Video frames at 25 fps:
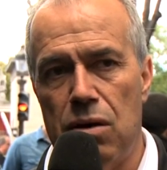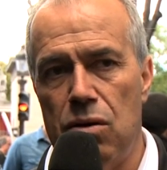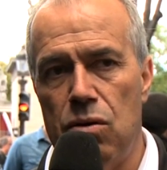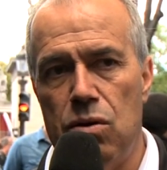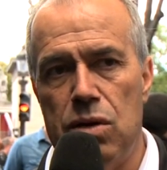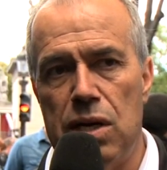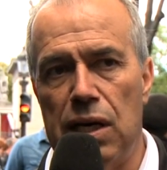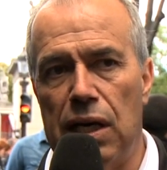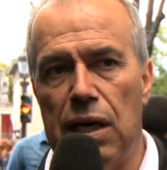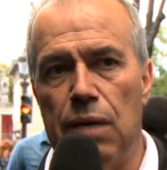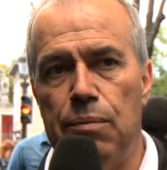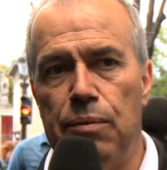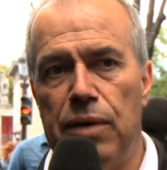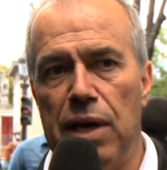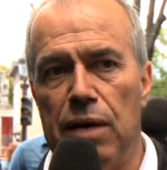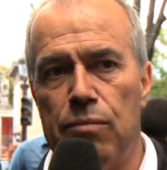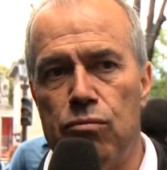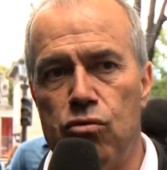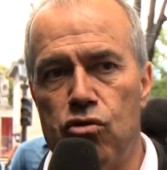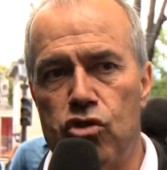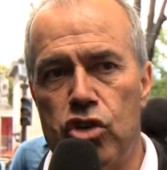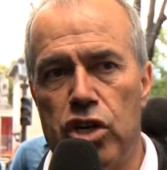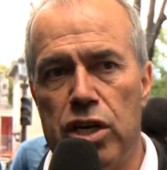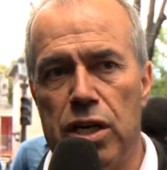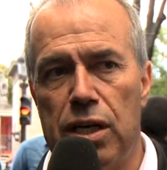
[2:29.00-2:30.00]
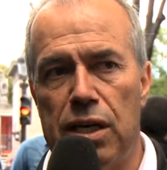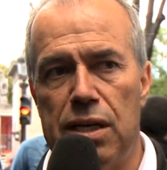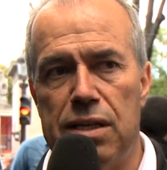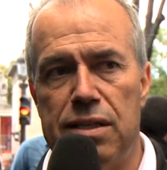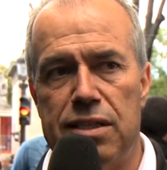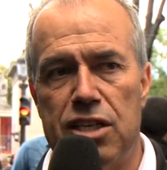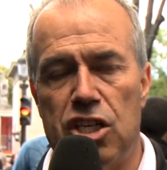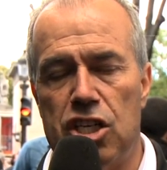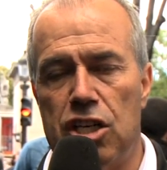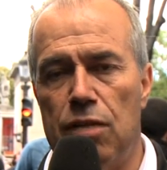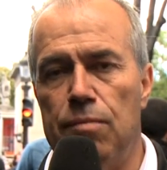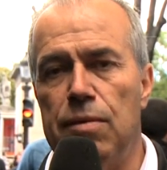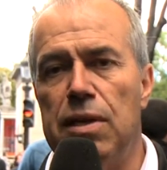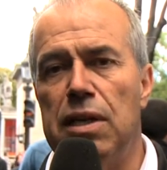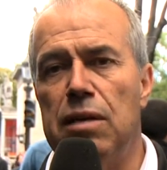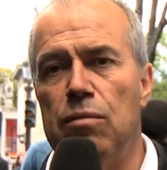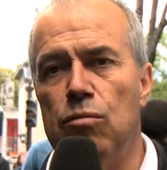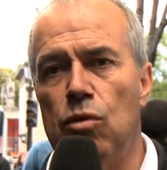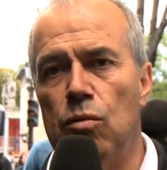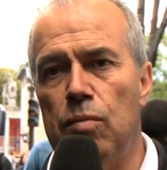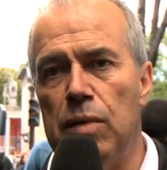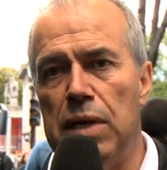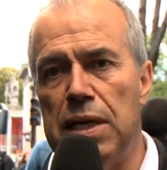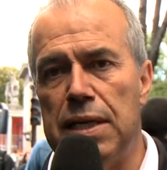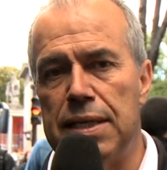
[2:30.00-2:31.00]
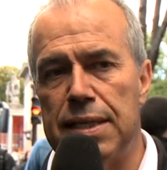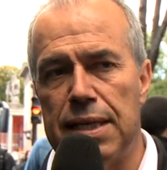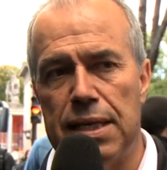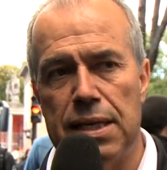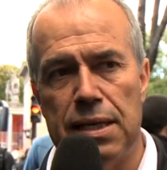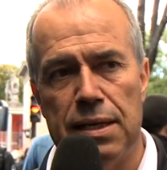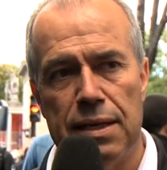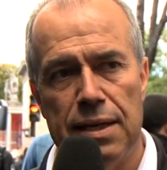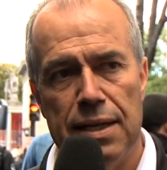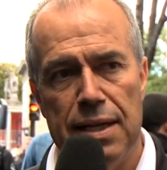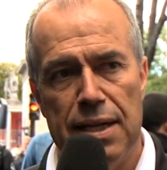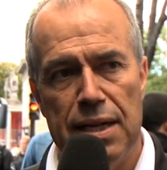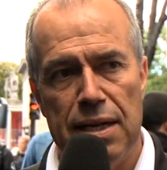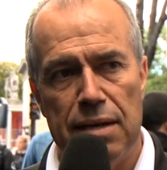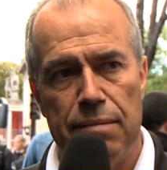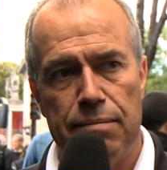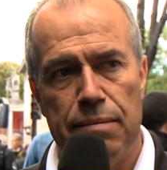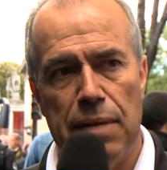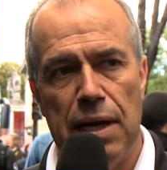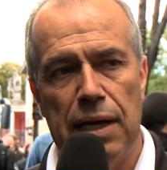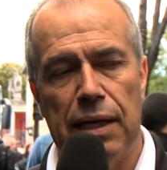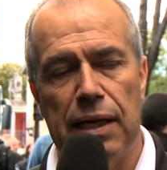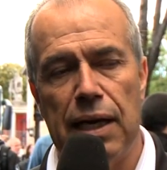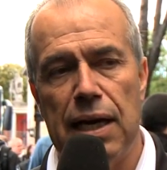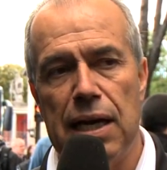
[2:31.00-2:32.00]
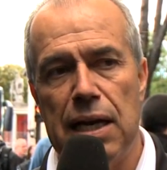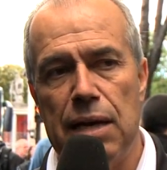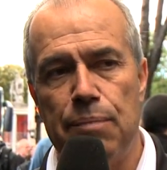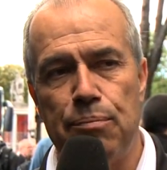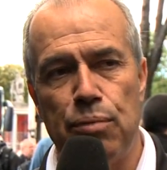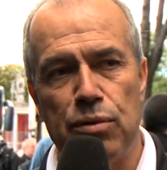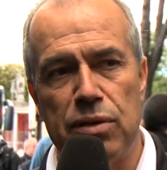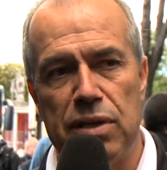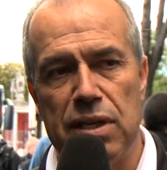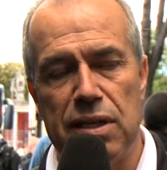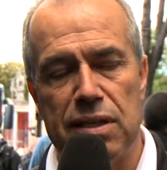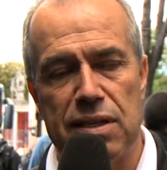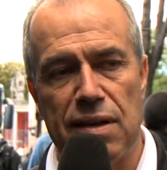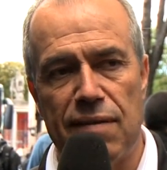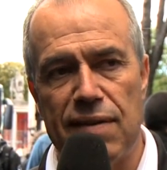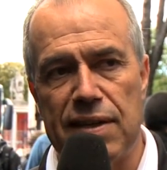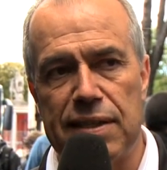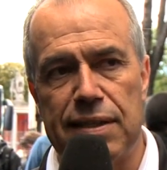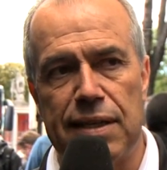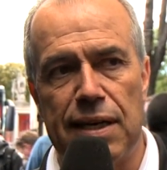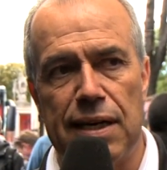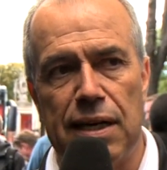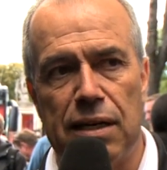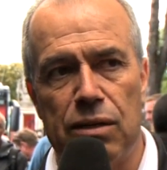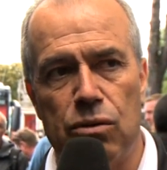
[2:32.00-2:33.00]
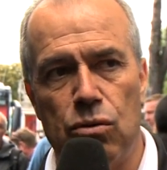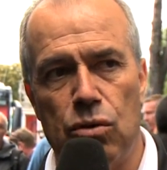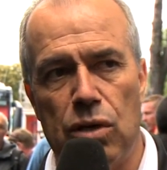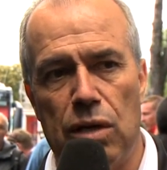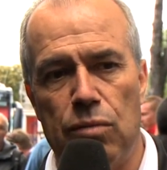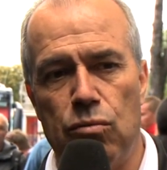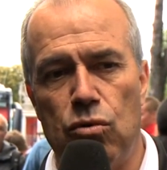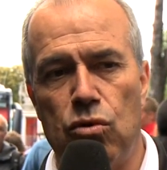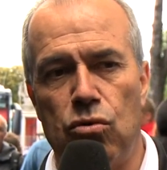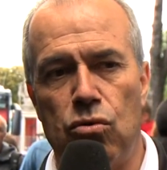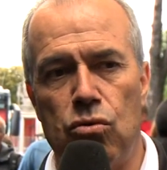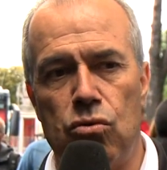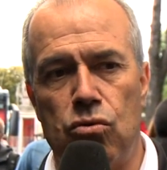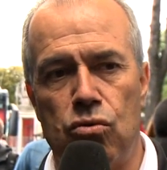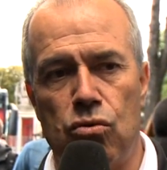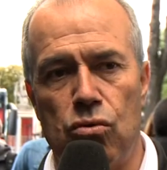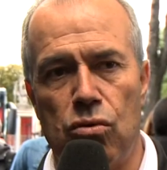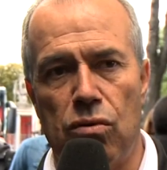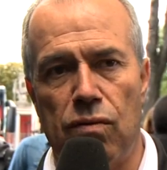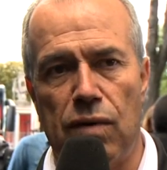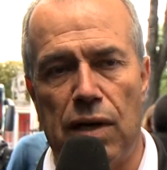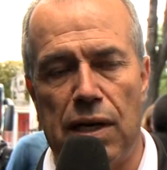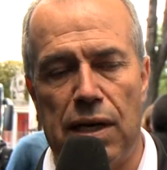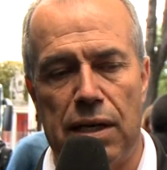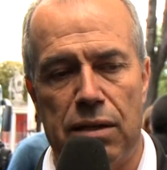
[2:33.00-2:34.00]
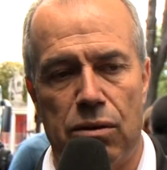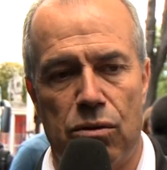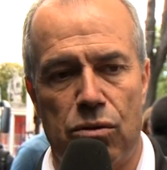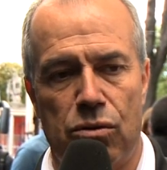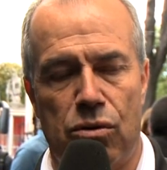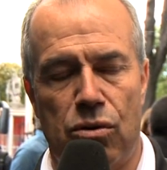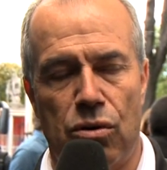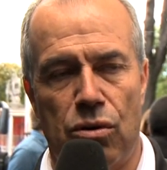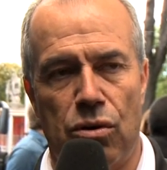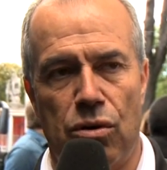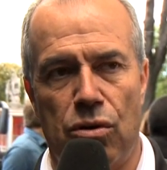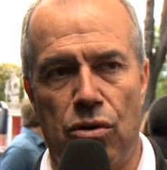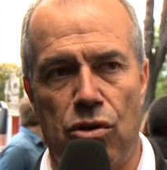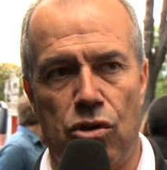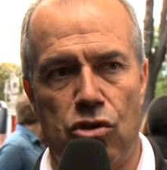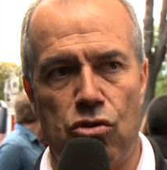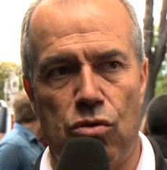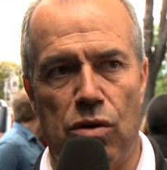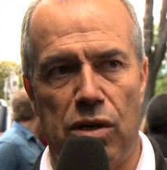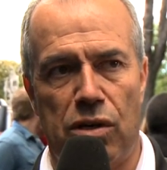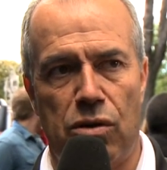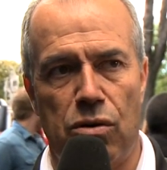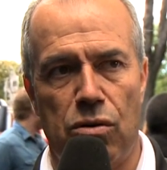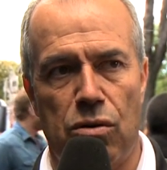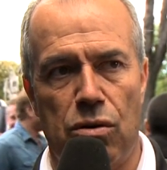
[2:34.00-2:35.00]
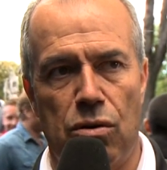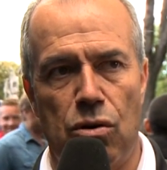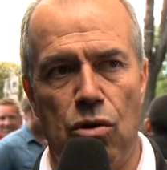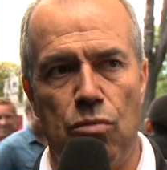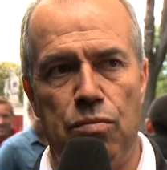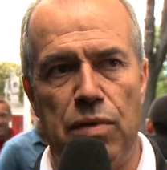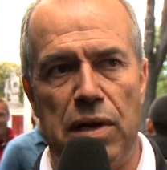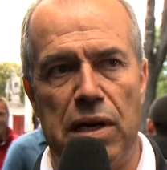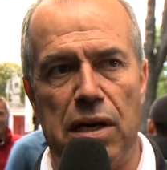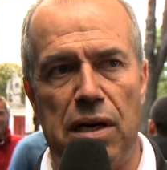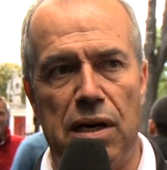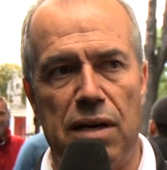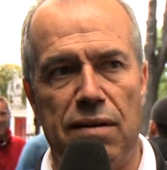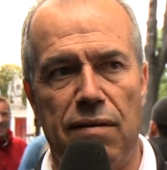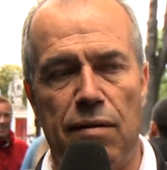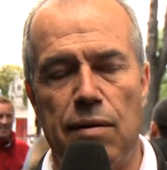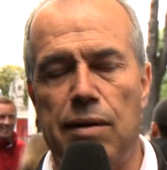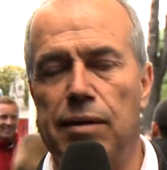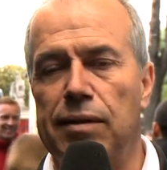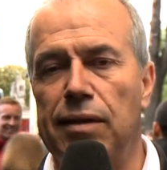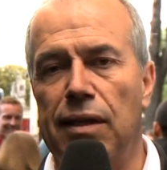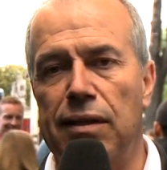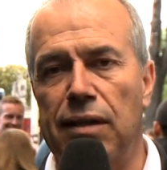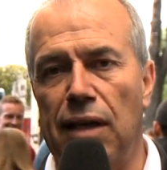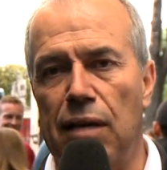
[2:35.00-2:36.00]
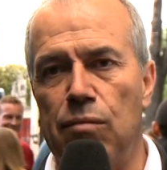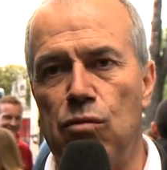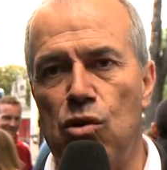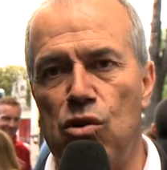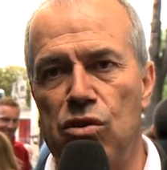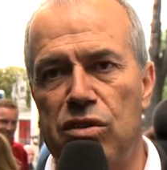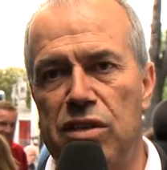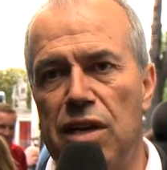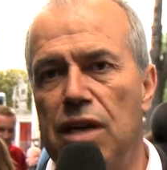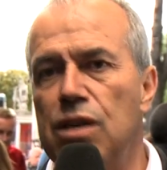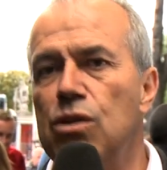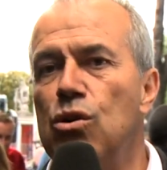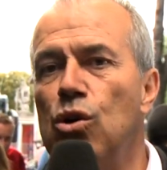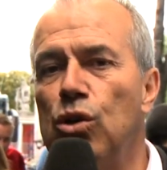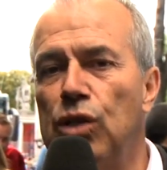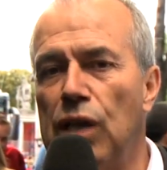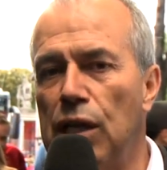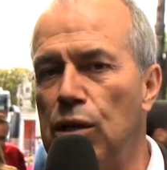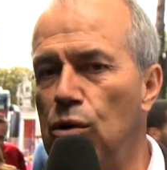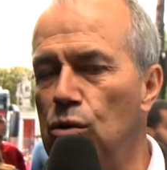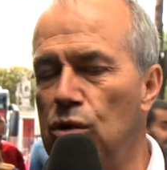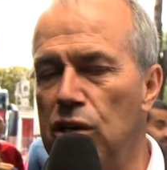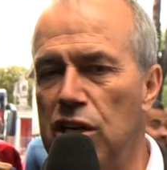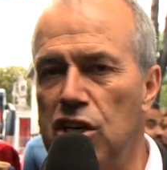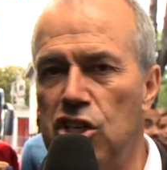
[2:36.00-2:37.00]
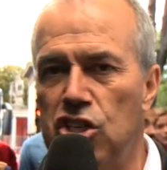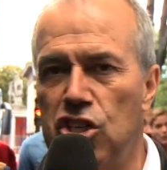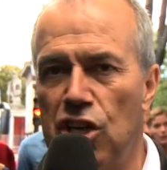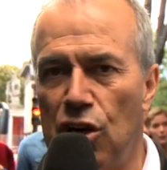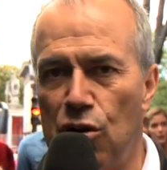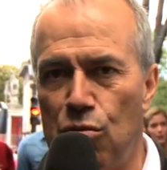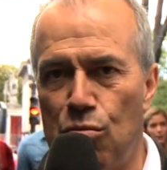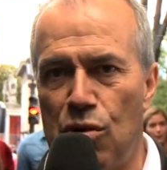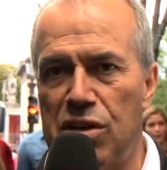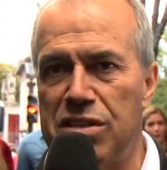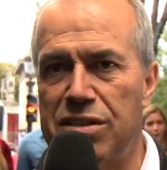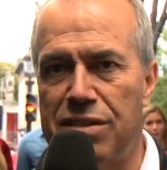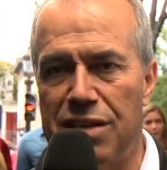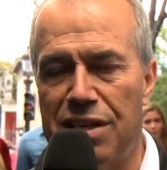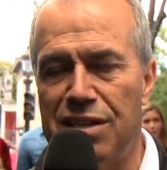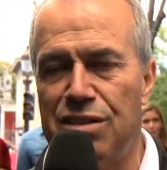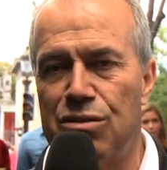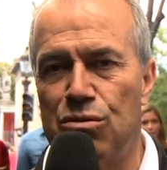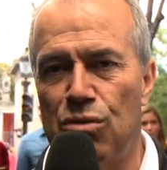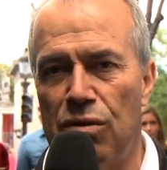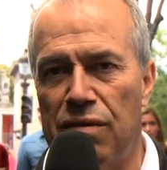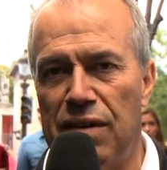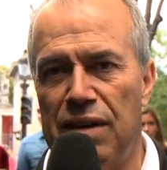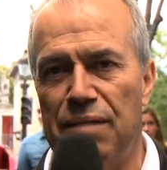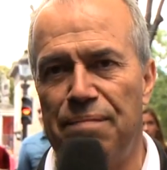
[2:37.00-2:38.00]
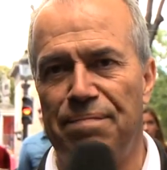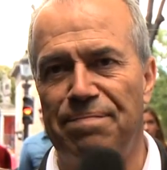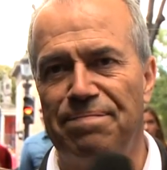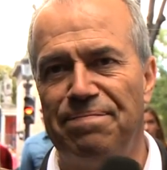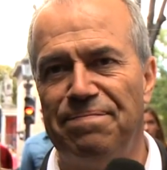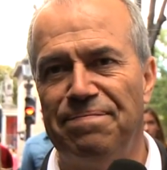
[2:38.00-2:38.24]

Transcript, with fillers: une équipe qui a bougé, qui ne s'est jamais démobilisée, malgré les petites avatars du début du tour. Voilà, donc euh, je crois que le bilan est vraiment très très bon. S'il y a une note à donner, je dirais au moins 16 sur 20.